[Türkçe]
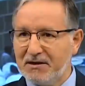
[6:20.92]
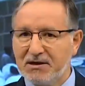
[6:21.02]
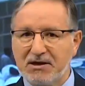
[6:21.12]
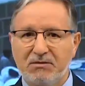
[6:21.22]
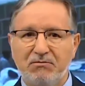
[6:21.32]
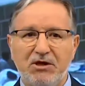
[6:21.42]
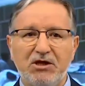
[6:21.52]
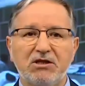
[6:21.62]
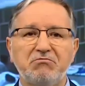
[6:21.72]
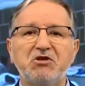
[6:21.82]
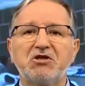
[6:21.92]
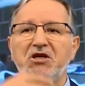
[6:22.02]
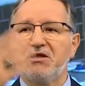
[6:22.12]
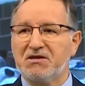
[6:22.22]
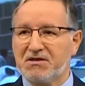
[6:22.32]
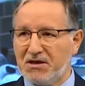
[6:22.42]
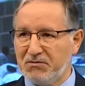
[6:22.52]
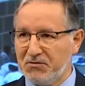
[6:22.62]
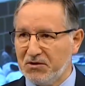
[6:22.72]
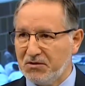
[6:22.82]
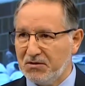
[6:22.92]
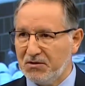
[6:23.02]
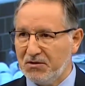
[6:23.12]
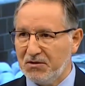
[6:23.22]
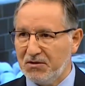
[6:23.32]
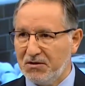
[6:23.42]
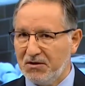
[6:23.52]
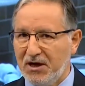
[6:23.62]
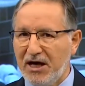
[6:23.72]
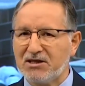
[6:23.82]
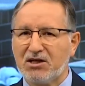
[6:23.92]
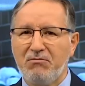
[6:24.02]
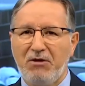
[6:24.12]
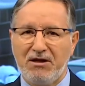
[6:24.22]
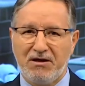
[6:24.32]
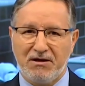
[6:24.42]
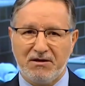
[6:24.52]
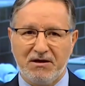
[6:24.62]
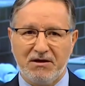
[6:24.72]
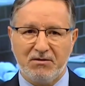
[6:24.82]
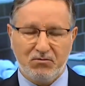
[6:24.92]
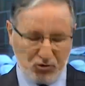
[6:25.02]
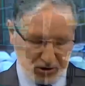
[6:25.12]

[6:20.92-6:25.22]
Şimdi hiçbir şeyini kıskanmıyor. Her şey meydanda. Bu